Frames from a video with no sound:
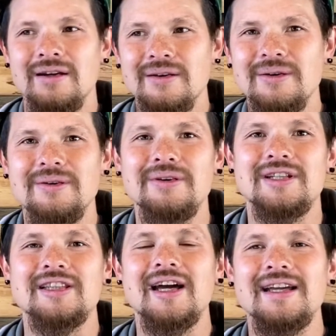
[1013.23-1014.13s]
この
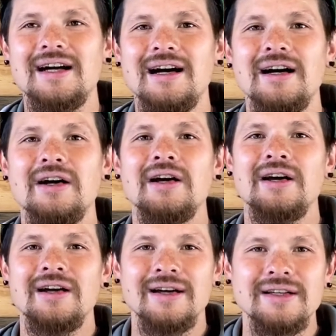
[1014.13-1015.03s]
期待が
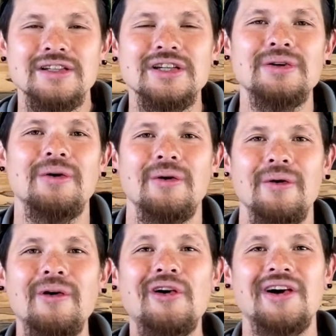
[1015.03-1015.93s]
義の
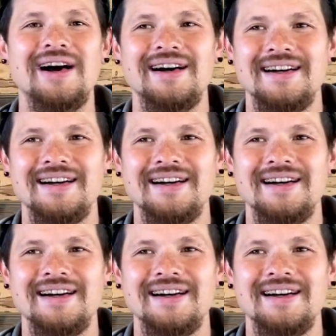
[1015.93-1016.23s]
王が